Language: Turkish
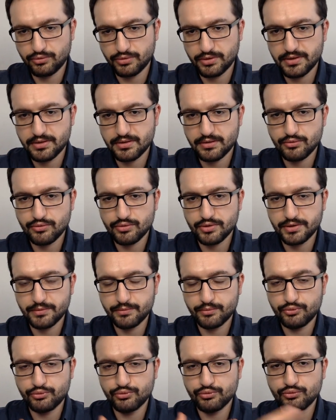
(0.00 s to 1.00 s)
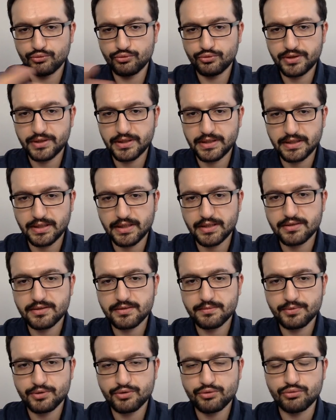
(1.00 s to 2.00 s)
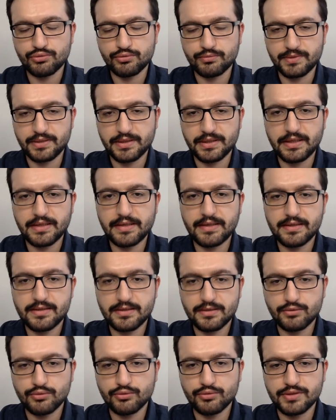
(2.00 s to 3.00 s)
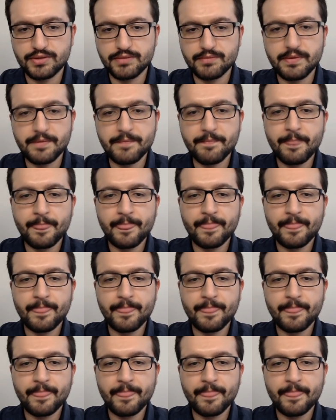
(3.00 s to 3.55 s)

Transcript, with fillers: Yunanistan şu anda bütün ülkeyi açmış durumda neredeyse turizme